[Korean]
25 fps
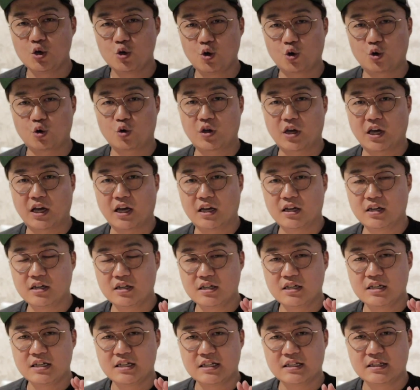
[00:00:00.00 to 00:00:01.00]

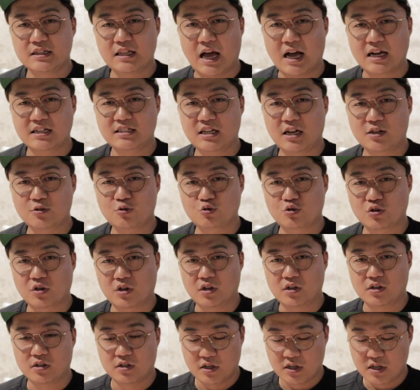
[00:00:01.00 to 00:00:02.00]
요렇게 낙차
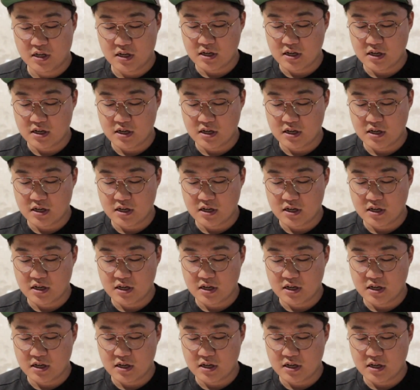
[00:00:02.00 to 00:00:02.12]
조절